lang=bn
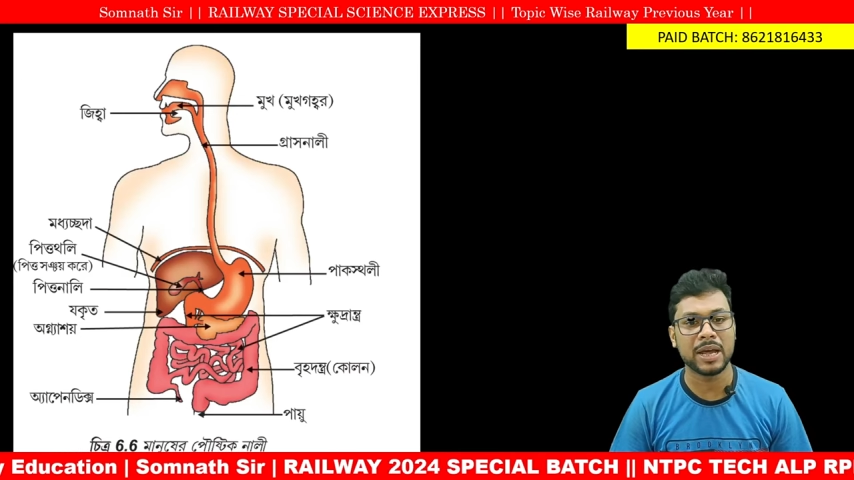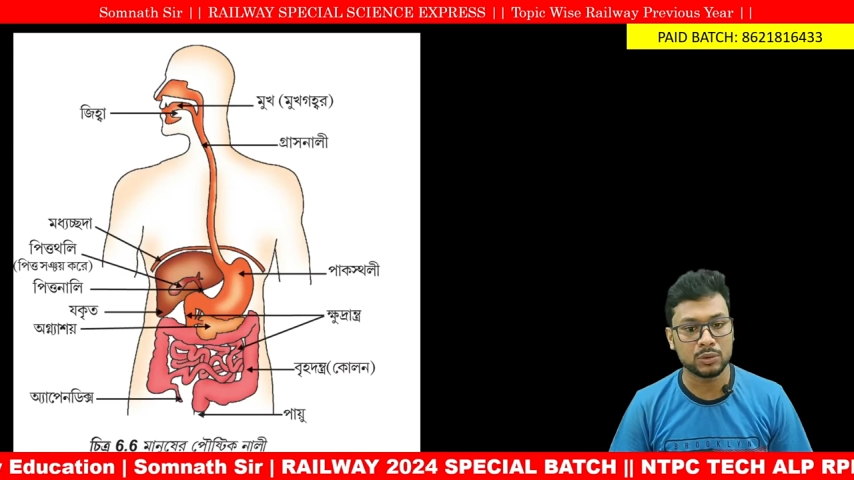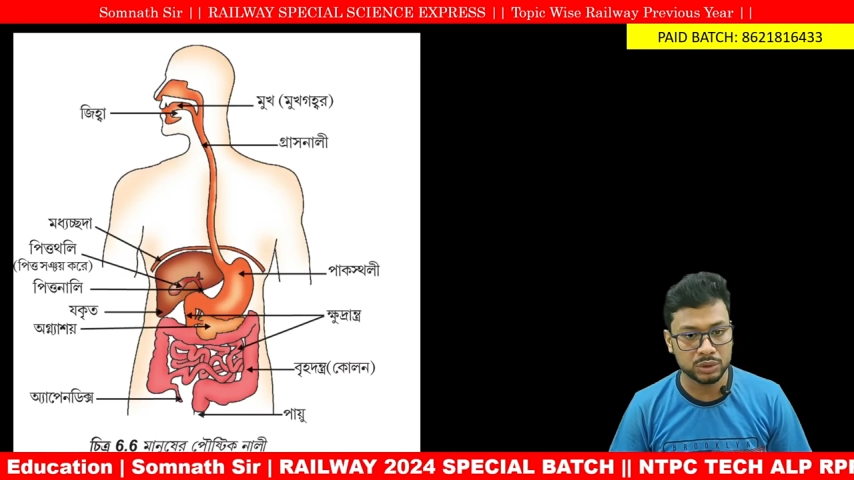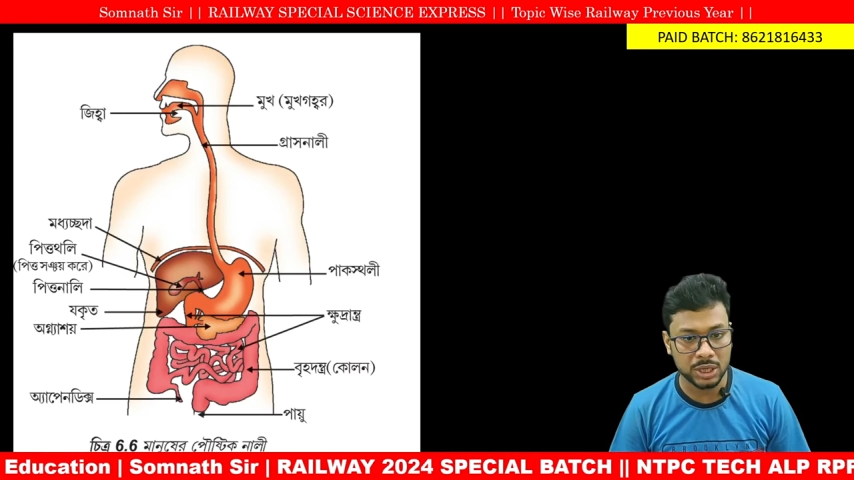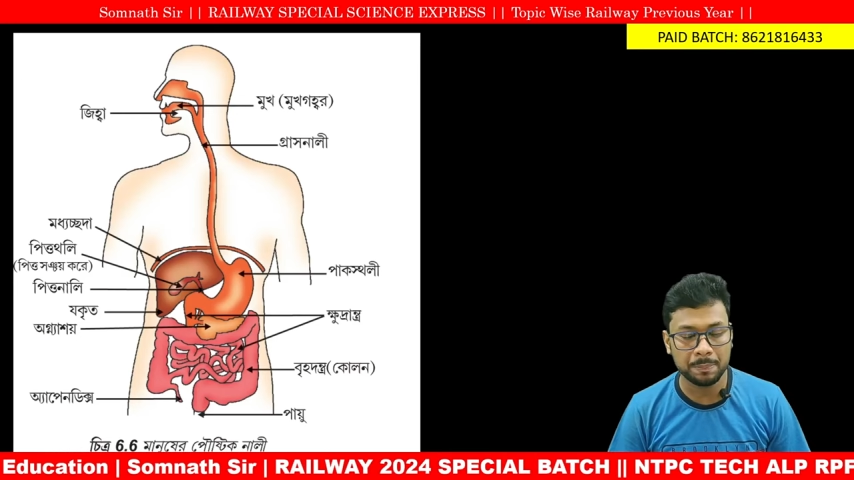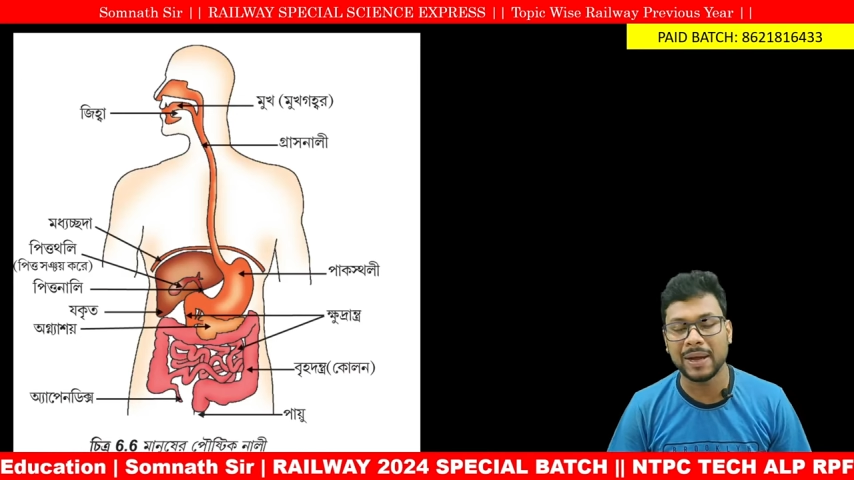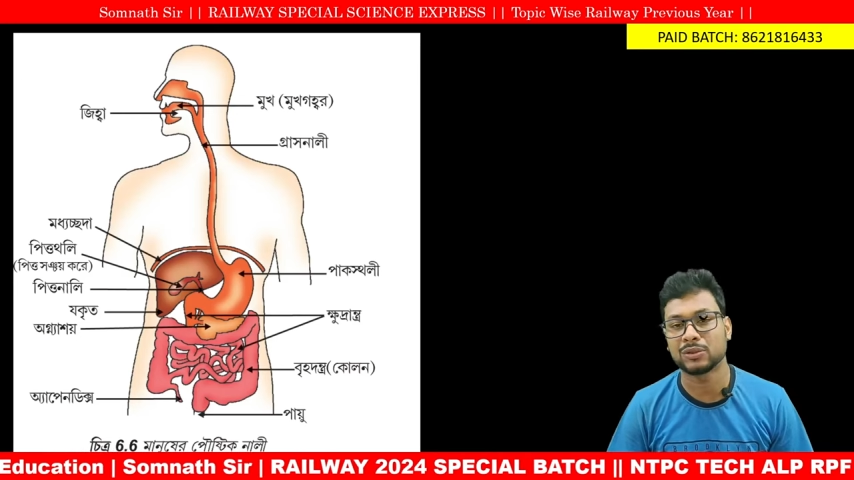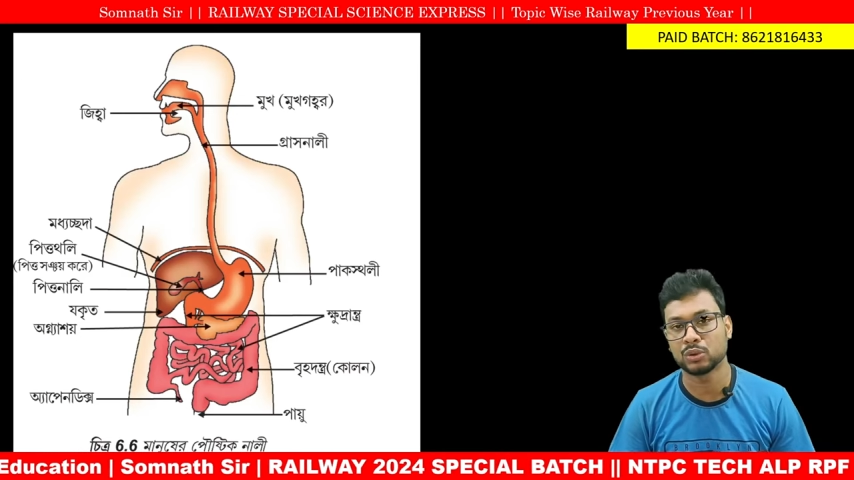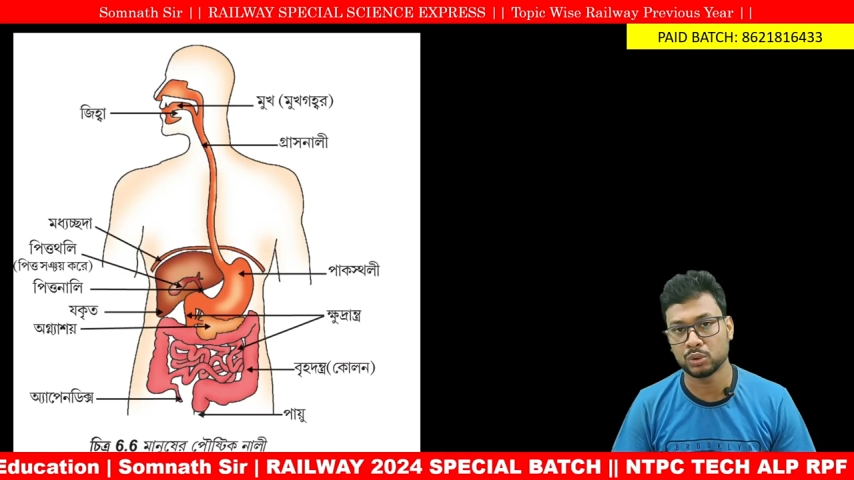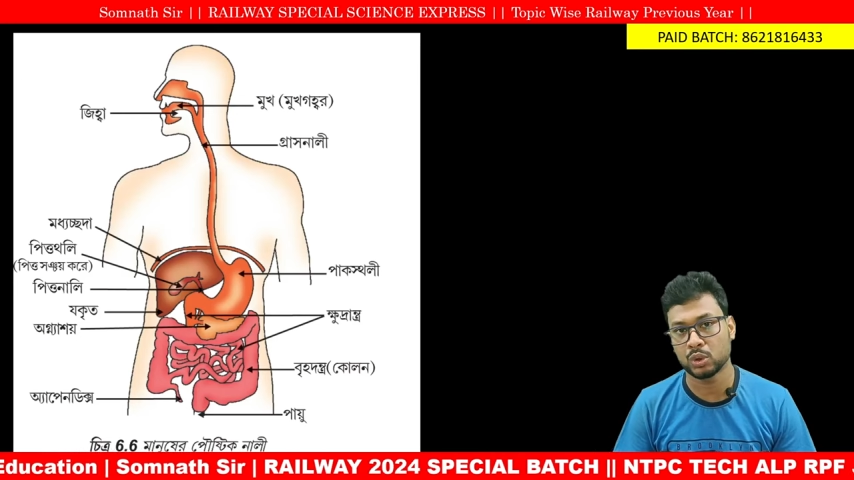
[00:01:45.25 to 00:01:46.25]
মানুষের
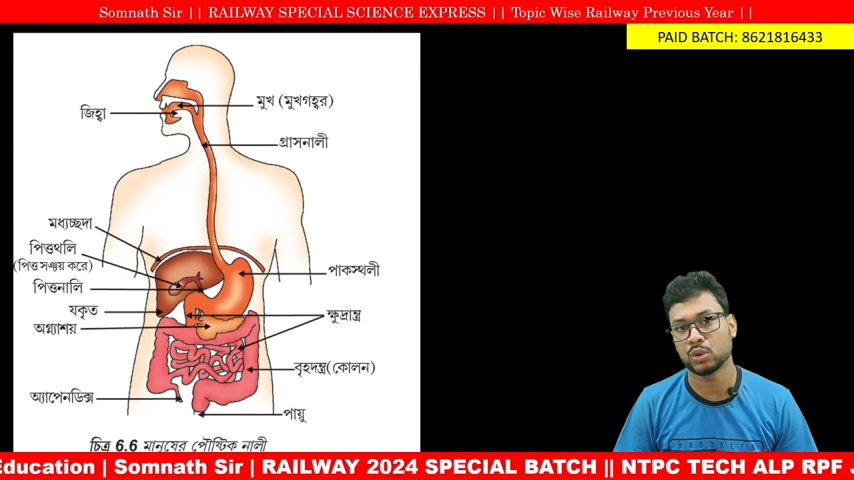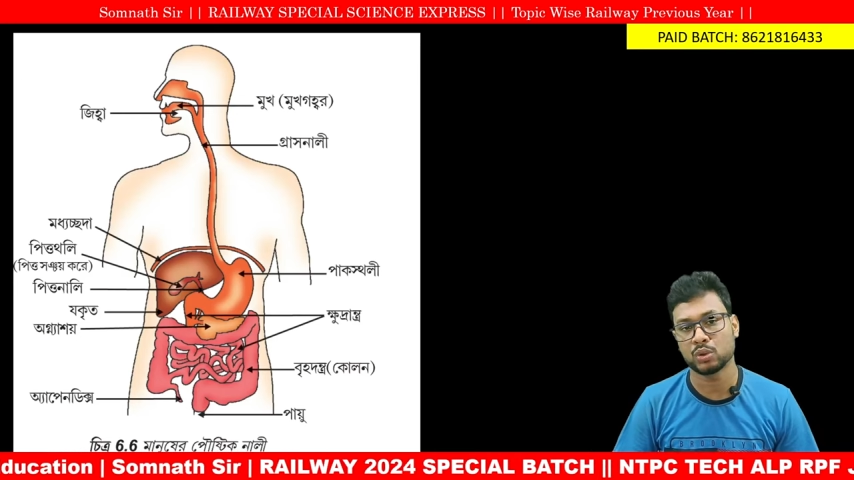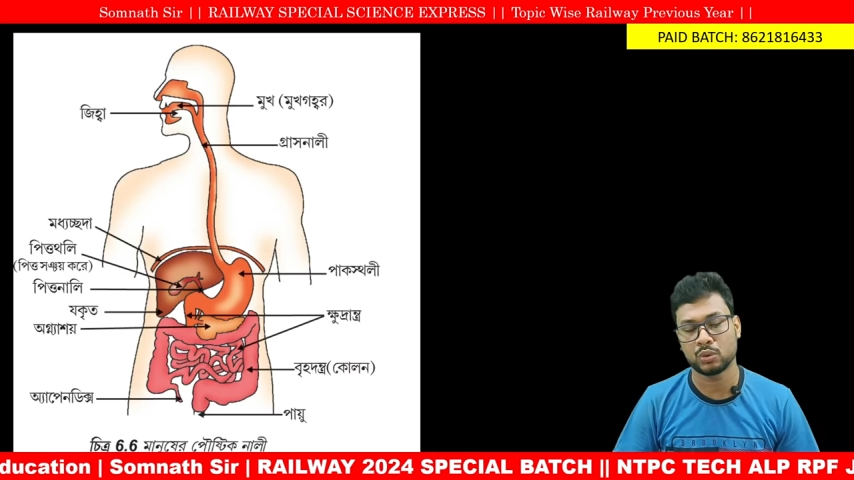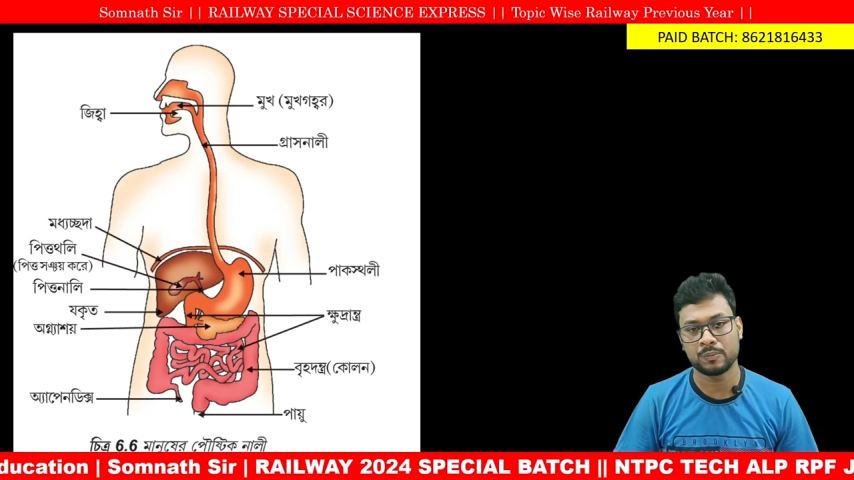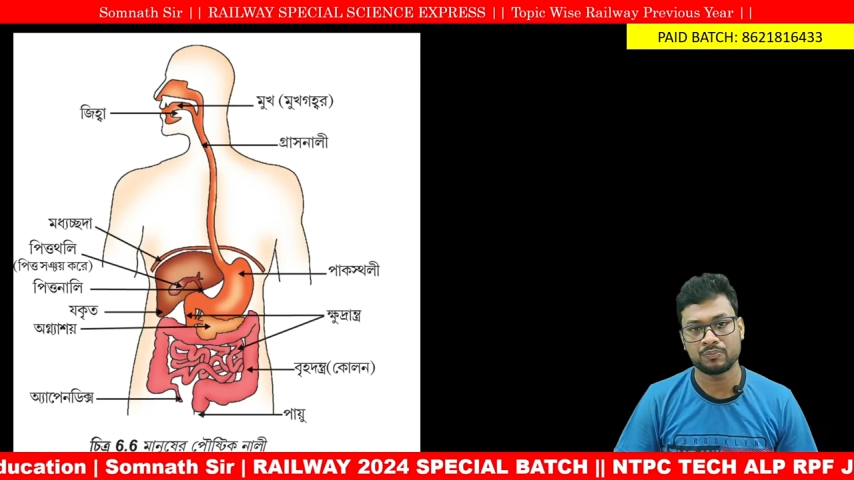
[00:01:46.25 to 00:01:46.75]
পাচনতন্ত্র